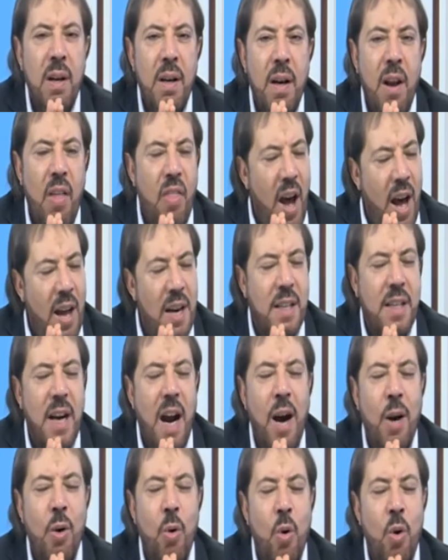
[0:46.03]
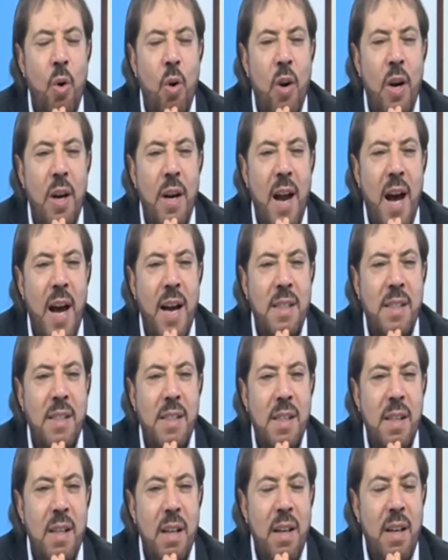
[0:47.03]
لذلك اقول
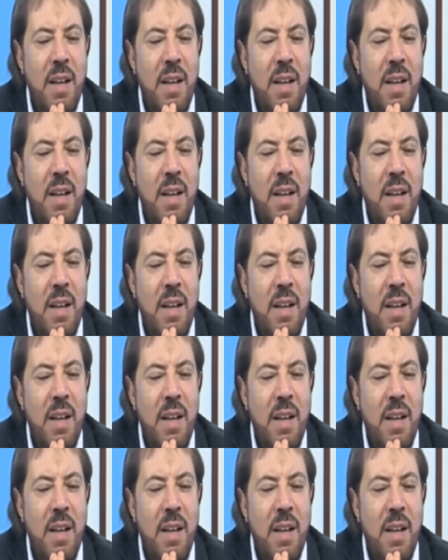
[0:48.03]
للناس